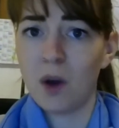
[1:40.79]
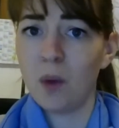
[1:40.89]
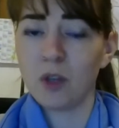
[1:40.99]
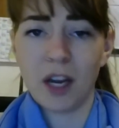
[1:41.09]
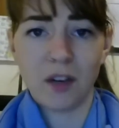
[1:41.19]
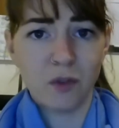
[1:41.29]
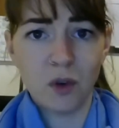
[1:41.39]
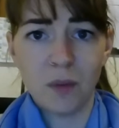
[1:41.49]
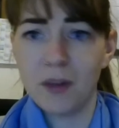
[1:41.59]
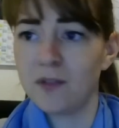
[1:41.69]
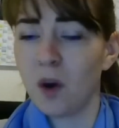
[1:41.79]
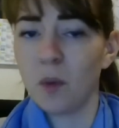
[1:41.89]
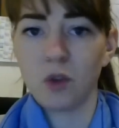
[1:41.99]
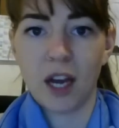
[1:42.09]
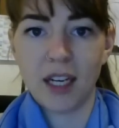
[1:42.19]
warum du gerade wütend bist,
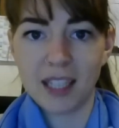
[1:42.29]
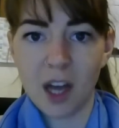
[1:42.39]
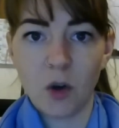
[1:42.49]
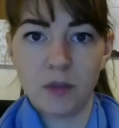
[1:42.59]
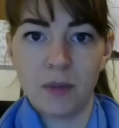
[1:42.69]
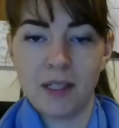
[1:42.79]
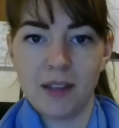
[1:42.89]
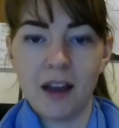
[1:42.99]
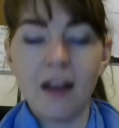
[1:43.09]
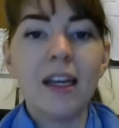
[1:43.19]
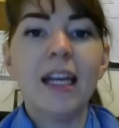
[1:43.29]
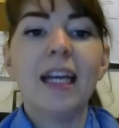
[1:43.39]
warum du gerade traurig bist, ja.